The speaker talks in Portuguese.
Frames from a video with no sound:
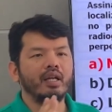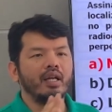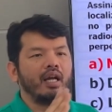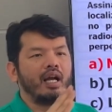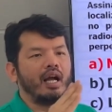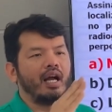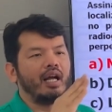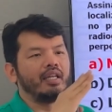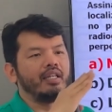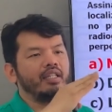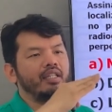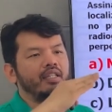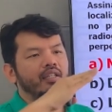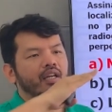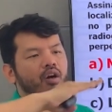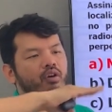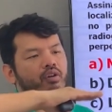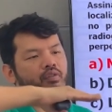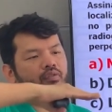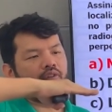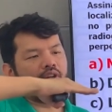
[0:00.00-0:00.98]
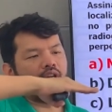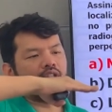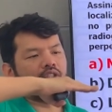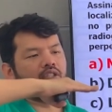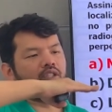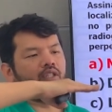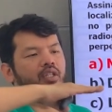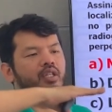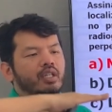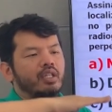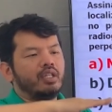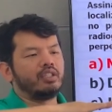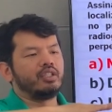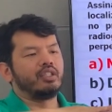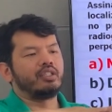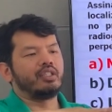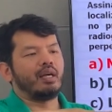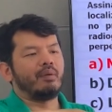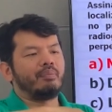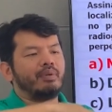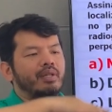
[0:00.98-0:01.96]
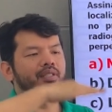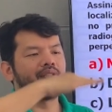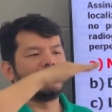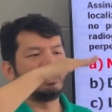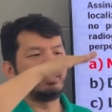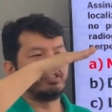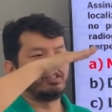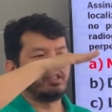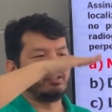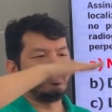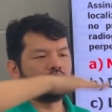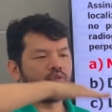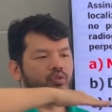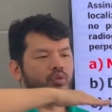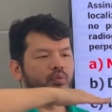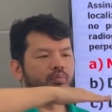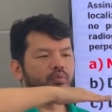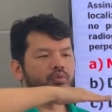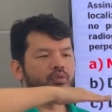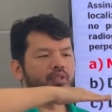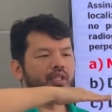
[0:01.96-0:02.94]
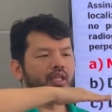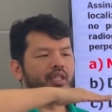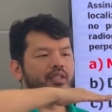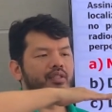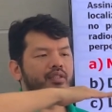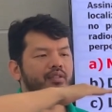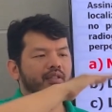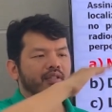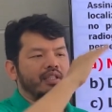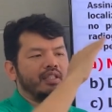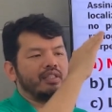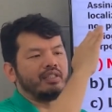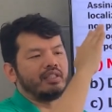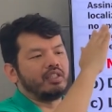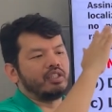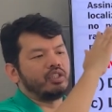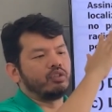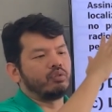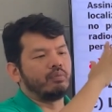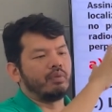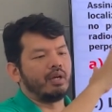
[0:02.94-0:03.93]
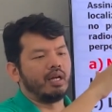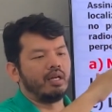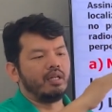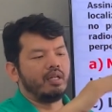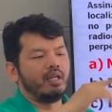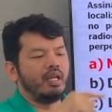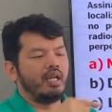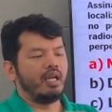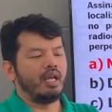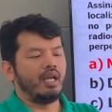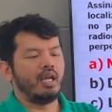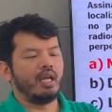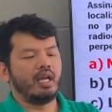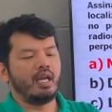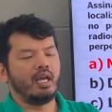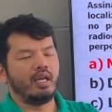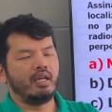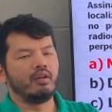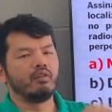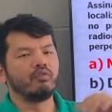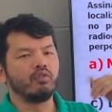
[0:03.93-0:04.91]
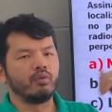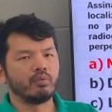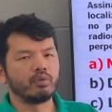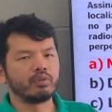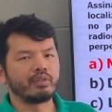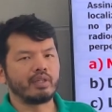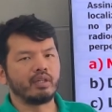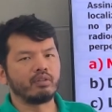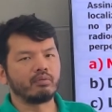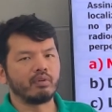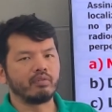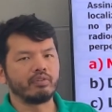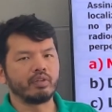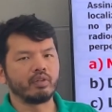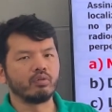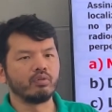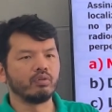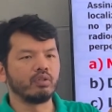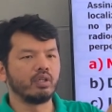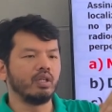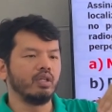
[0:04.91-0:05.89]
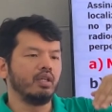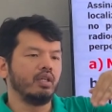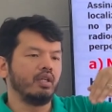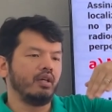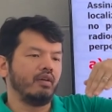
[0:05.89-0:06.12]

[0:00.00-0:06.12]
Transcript: Aí, ao invés de, estar tá presente sobre os dentes, existe uma, é, eu vou mostrar numa figura,